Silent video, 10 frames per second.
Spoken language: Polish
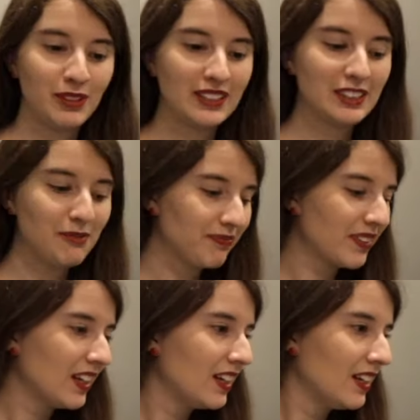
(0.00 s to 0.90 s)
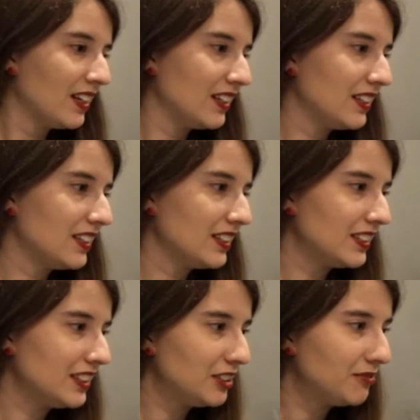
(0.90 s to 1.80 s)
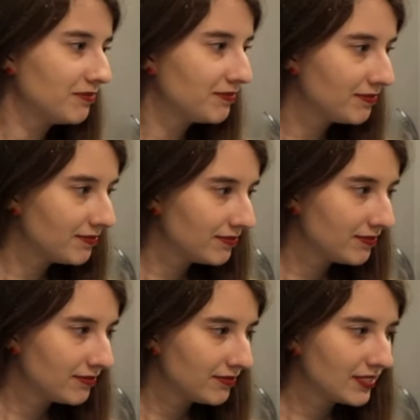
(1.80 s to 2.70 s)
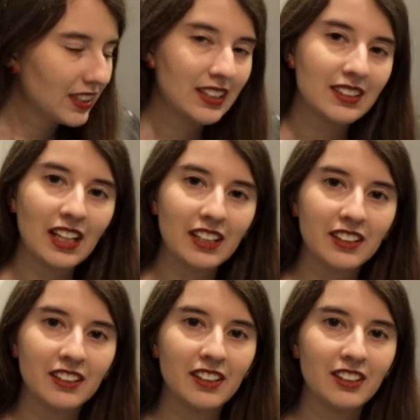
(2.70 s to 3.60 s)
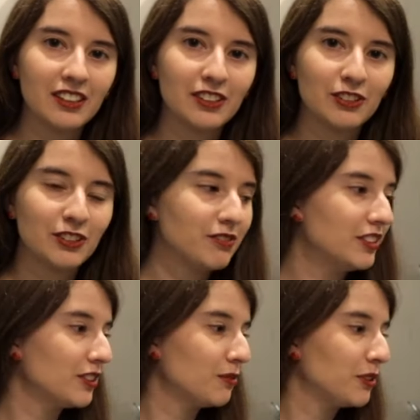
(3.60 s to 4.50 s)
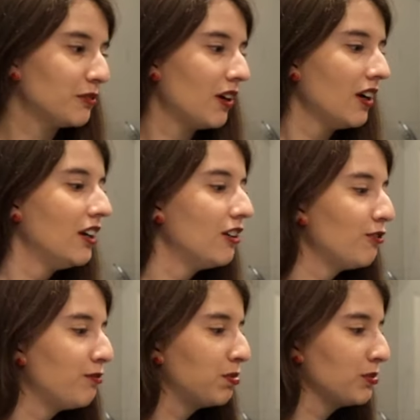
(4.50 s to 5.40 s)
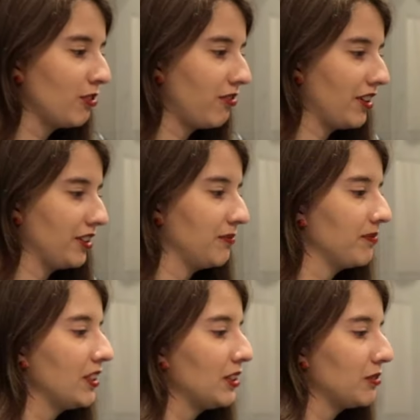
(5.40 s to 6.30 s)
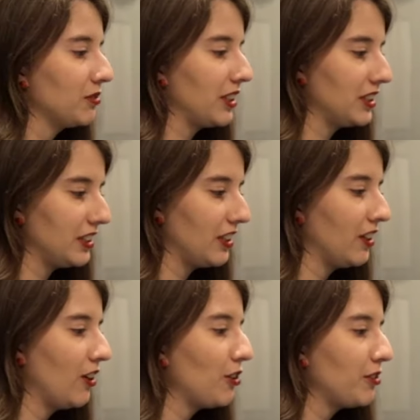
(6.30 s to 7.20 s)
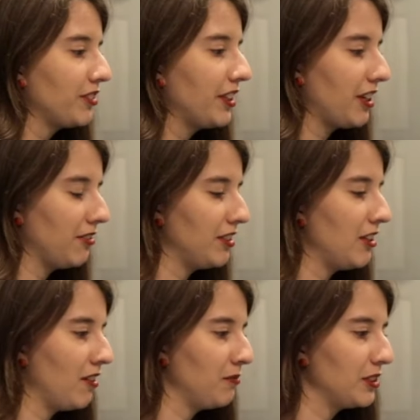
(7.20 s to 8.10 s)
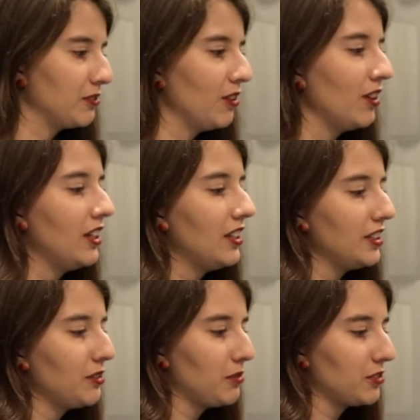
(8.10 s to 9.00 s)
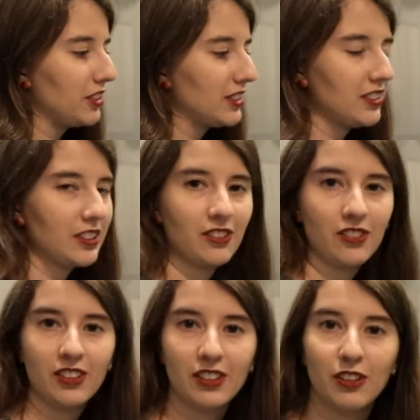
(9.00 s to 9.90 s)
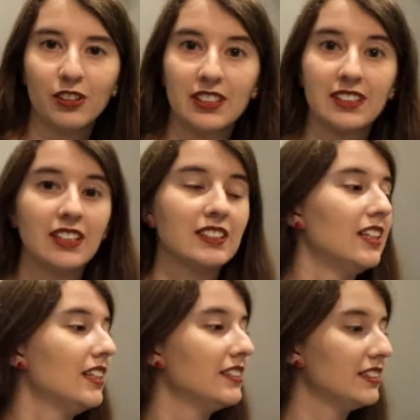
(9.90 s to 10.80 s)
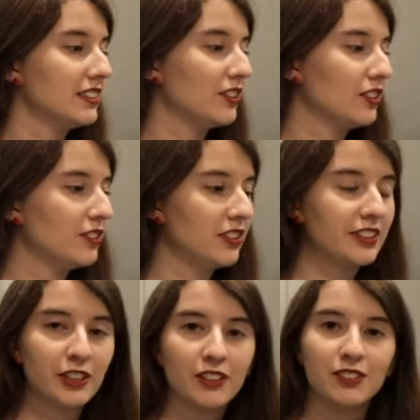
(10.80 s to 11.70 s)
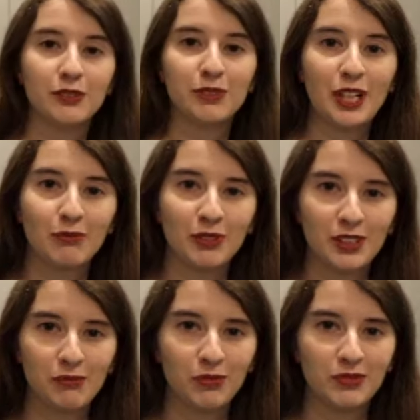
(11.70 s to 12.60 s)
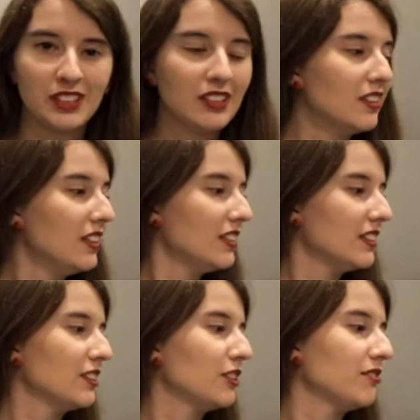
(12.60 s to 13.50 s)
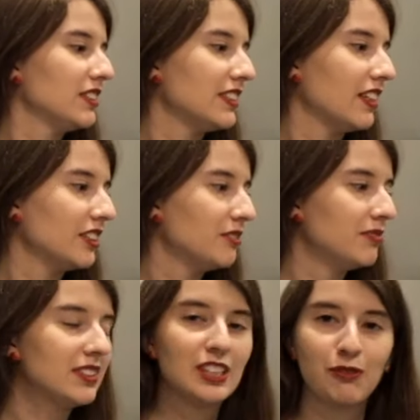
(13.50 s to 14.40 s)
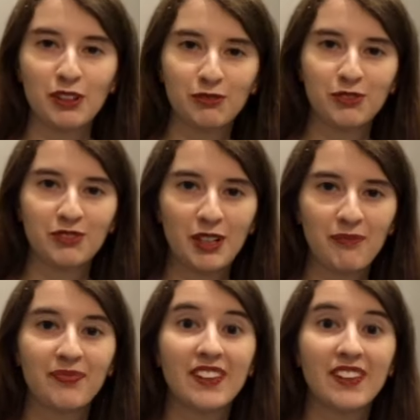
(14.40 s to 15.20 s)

polecam. E, I taki e, dozownik do mydła wbudowany. Tutaj się otwiera, wlewa mydło i można z niego korzystać. Nie stoi dodatkowy przedmiot na półce, tylko wystaje sama główka.